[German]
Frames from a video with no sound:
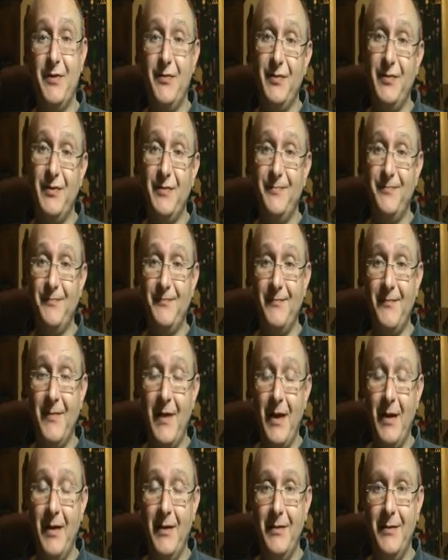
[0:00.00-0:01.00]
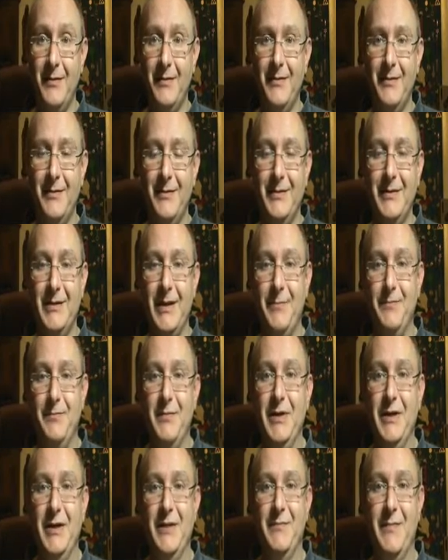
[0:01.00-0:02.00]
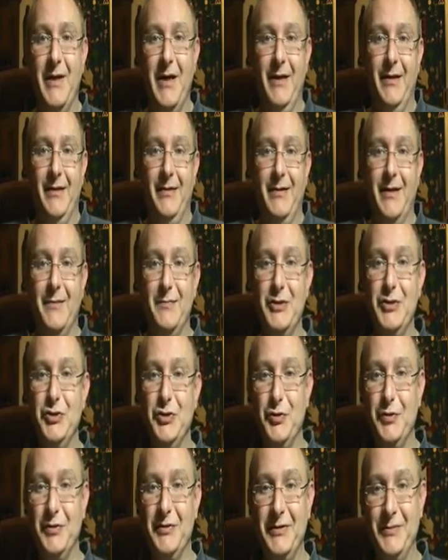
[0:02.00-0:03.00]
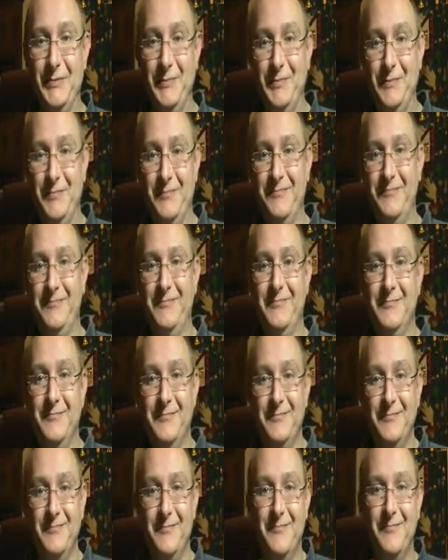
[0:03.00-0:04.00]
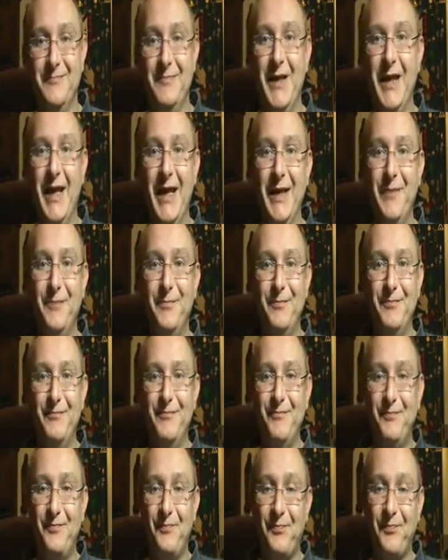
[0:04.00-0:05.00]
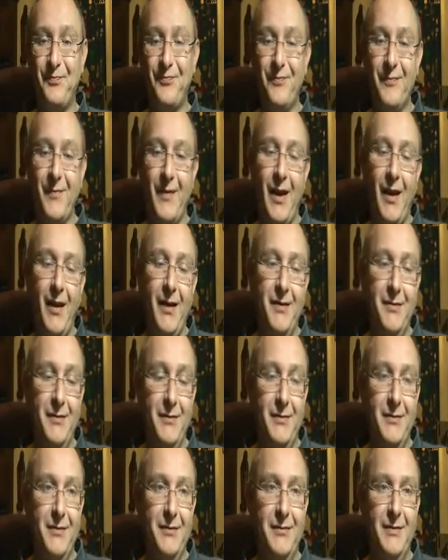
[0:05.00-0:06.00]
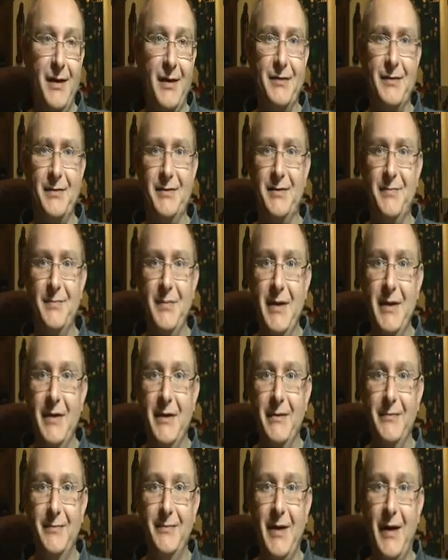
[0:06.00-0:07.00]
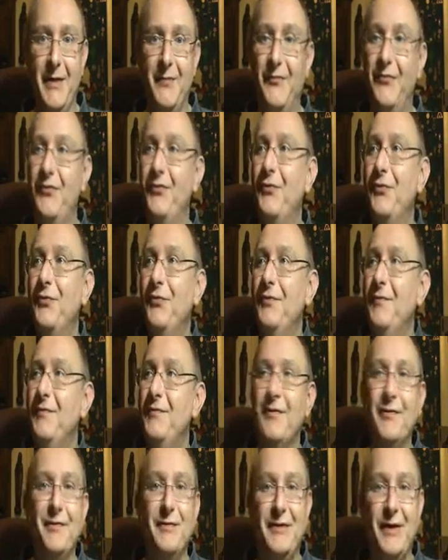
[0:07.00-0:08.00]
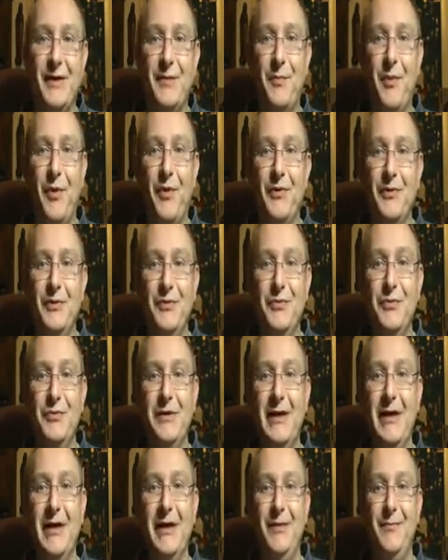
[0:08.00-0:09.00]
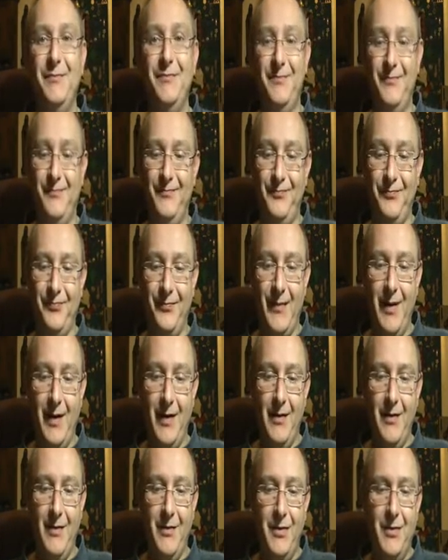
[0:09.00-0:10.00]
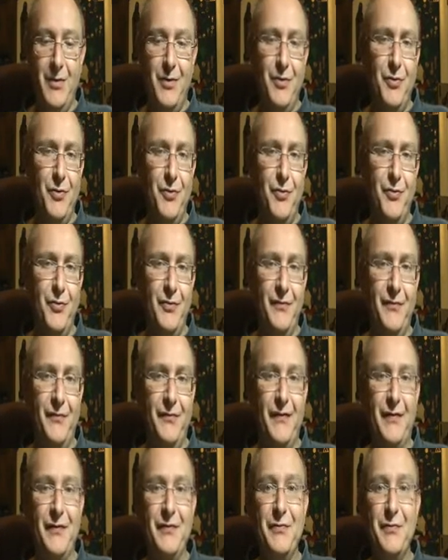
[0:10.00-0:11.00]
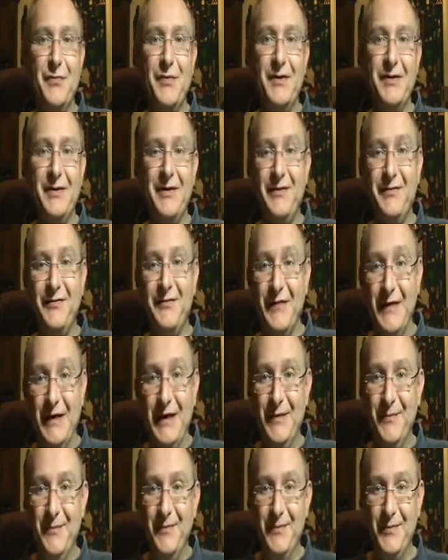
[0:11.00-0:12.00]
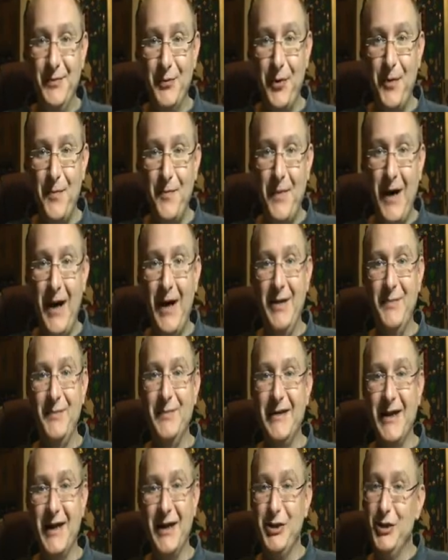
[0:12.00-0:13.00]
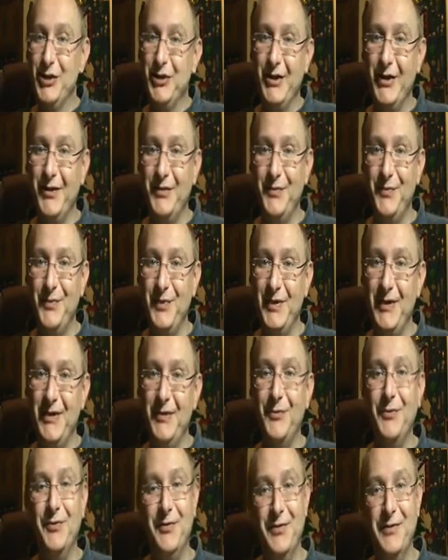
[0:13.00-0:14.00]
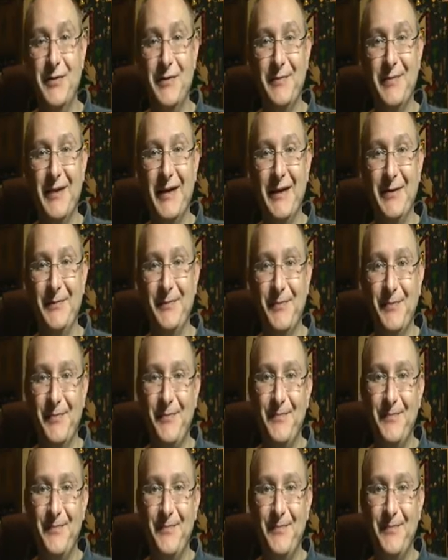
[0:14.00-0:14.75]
aus. Ich habe mich in mein Gammelshirt begeben. Lass es mir am frühen Sonntagmorgen gut gehen und versuche diesen Film nochmal mit Anstand über die Runden zu bringen.